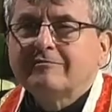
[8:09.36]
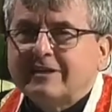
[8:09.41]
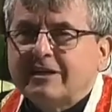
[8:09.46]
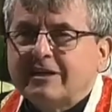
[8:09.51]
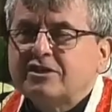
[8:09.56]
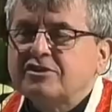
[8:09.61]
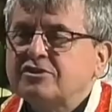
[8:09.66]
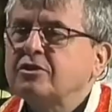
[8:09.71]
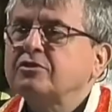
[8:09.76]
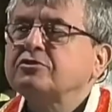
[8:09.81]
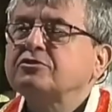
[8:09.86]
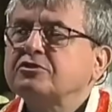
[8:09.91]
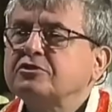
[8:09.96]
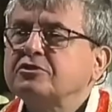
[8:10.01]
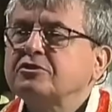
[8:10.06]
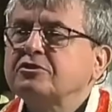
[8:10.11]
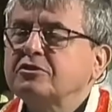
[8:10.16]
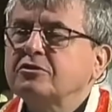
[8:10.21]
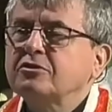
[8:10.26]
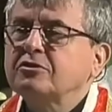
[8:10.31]
W
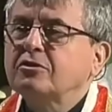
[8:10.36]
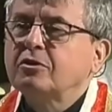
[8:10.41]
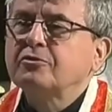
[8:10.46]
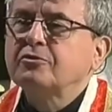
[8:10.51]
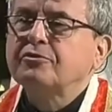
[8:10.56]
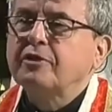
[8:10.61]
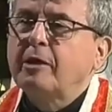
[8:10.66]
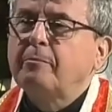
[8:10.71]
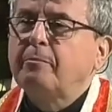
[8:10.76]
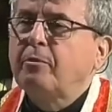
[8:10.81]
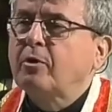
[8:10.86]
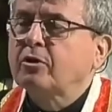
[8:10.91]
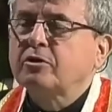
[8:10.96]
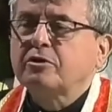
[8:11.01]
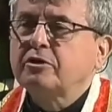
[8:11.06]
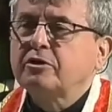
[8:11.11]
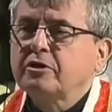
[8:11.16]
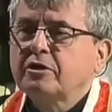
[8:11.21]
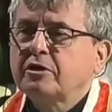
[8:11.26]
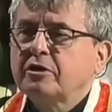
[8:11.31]
zależności od
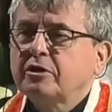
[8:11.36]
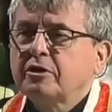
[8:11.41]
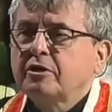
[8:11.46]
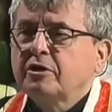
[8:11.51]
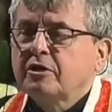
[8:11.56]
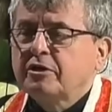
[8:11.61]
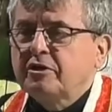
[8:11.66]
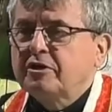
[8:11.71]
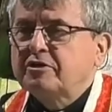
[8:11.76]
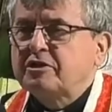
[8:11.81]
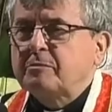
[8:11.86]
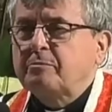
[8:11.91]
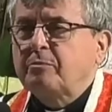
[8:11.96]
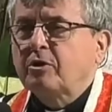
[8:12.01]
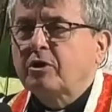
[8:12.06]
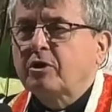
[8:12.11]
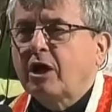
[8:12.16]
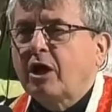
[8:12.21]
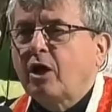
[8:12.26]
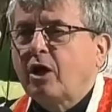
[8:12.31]
epoki jest
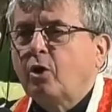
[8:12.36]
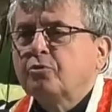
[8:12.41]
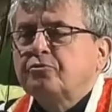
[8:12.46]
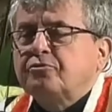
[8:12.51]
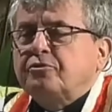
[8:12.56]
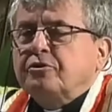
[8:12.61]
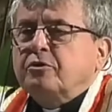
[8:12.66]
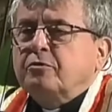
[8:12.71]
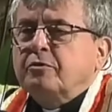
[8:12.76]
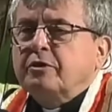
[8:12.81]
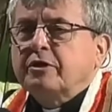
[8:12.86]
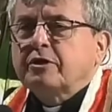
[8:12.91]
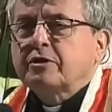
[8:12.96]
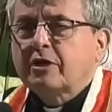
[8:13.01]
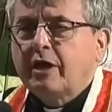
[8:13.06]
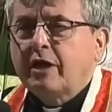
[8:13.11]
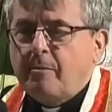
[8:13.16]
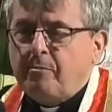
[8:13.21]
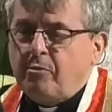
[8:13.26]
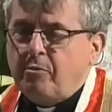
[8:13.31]
epoka
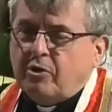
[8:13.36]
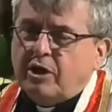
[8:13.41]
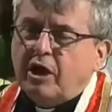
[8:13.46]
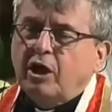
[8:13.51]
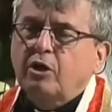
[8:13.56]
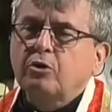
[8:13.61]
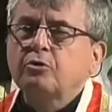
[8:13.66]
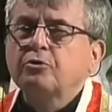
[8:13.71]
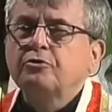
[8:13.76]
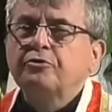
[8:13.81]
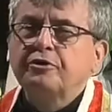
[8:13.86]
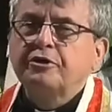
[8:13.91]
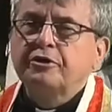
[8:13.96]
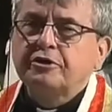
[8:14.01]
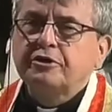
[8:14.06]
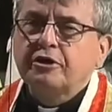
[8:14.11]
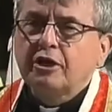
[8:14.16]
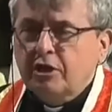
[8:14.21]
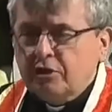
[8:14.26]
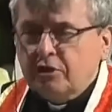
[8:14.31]
otyłych, epoka
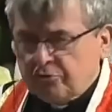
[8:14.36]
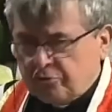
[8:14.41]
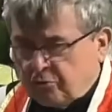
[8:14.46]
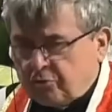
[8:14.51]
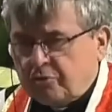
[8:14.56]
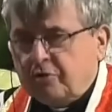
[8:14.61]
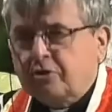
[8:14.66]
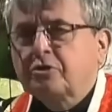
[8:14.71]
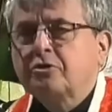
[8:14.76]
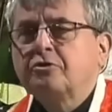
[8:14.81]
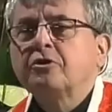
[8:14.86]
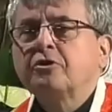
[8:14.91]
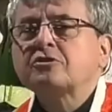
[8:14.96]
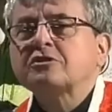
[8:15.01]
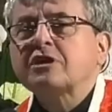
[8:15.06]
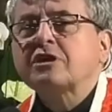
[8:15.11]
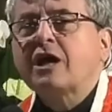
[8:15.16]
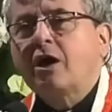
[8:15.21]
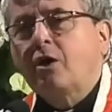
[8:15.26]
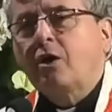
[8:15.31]
chudych, długiego
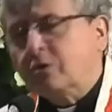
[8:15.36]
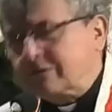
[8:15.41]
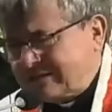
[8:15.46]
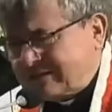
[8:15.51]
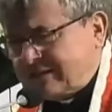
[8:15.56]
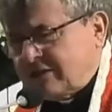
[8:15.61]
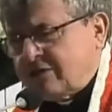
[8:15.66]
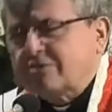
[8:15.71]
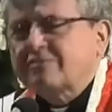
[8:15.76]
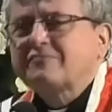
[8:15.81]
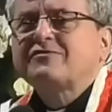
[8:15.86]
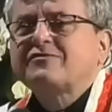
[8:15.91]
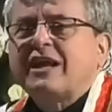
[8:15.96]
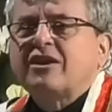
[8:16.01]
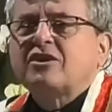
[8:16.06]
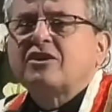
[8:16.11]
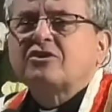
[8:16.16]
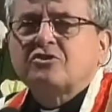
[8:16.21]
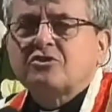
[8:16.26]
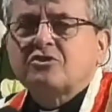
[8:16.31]
nosa, ostających. W
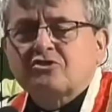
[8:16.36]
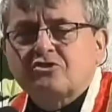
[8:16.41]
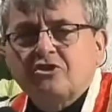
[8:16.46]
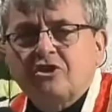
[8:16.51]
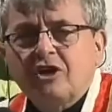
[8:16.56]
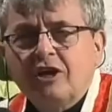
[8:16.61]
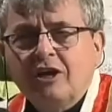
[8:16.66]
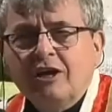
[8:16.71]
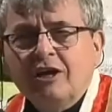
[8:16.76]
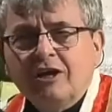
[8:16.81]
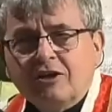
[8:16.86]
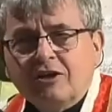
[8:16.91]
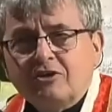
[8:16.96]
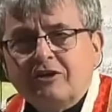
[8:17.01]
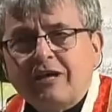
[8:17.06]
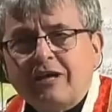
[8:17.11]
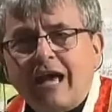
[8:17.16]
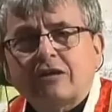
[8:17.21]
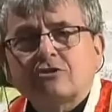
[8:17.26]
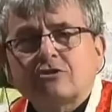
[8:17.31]
zależności
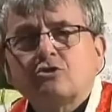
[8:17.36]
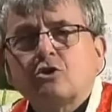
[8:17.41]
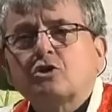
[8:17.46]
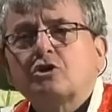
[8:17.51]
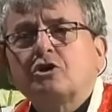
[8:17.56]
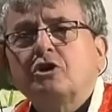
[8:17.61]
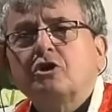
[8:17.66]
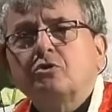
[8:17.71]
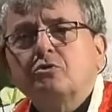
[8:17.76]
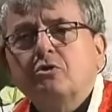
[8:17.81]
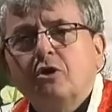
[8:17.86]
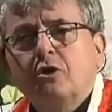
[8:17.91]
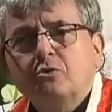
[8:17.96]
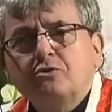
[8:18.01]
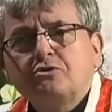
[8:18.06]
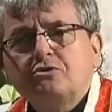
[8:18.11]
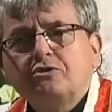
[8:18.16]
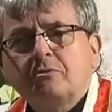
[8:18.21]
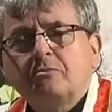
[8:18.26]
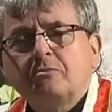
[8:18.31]
jak to kieruje
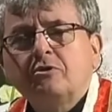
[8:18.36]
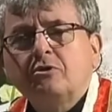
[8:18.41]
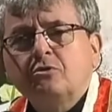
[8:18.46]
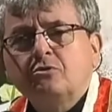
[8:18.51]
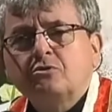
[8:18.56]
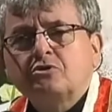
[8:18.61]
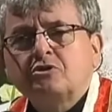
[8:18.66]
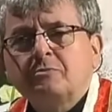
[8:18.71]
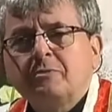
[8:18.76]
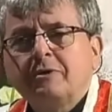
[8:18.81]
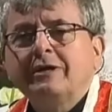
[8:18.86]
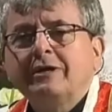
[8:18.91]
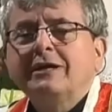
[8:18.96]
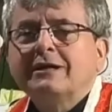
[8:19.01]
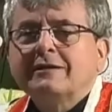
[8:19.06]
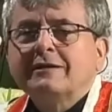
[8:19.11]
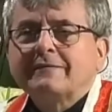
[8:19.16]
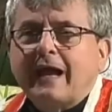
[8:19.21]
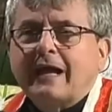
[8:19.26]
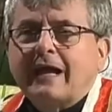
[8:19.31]
ludziom, ludźmi,
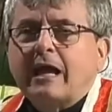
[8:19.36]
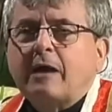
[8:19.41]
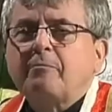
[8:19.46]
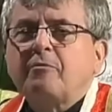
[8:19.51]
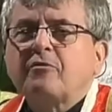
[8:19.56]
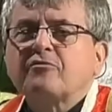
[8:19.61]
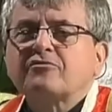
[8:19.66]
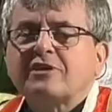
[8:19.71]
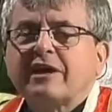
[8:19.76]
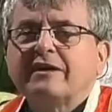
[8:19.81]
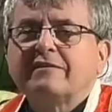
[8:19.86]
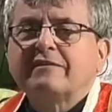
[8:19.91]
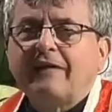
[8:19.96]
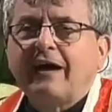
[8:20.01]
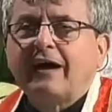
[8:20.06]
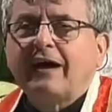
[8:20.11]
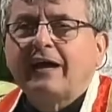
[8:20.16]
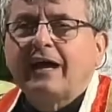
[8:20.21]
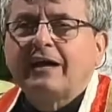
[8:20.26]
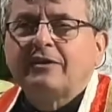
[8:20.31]
taka powstaje
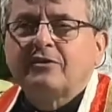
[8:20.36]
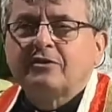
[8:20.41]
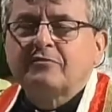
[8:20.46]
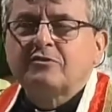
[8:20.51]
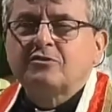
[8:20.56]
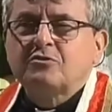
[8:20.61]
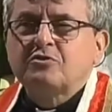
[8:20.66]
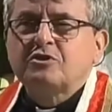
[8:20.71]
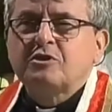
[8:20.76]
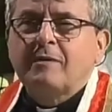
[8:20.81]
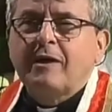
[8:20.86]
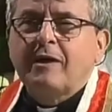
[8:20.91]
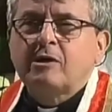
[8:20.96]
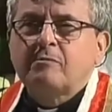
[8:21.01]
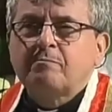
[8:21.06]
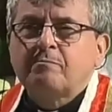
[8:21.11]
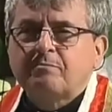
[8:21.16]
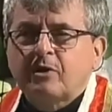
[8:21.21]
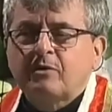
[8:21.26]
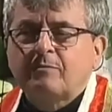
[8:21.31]
fala, no więc ludzie
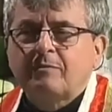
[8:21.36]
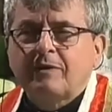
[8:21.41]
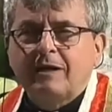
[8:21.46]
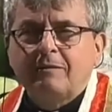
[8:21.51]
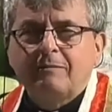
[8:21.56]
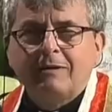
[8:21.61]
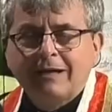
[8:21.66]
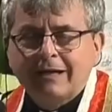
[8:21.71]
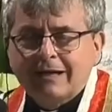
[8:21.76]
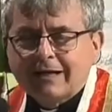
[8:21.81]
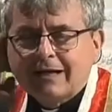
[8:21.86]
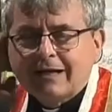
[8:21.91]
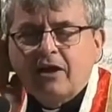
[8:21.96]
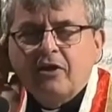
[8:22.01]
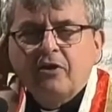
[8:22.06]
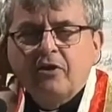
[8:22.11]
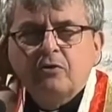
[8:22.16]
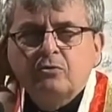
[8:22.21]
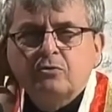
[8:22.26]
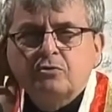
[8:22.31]
mają problem
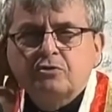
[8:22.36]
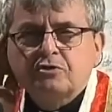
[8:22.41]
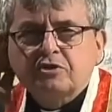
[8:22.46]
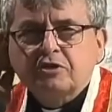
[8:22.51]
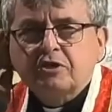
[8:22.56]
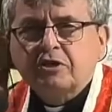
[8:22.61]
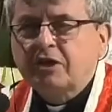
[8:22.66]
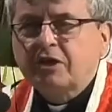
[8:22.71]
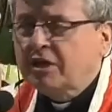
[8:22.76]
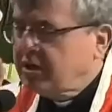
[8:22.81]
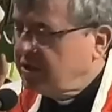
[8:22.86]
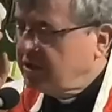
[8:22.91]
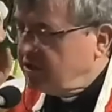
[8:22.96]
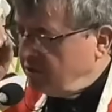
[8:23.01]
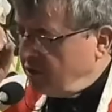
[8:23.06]
kleją uszy,